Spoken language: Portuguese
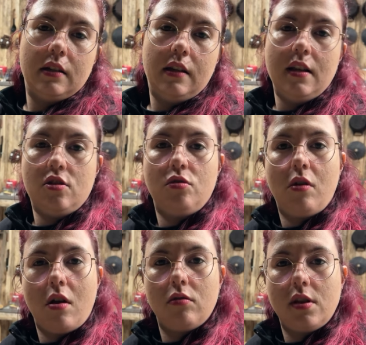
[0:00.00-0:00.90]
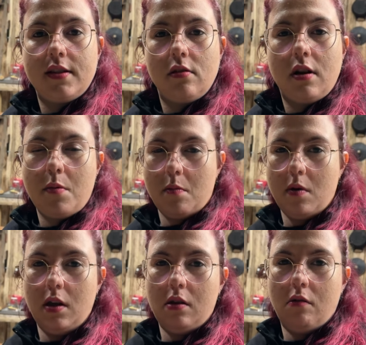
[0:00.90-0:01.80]
desde o que aconteceu com a minha
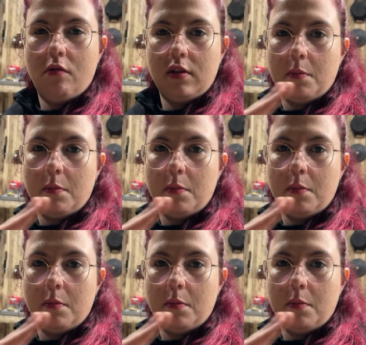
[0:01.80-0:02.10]
mãe, que eu contei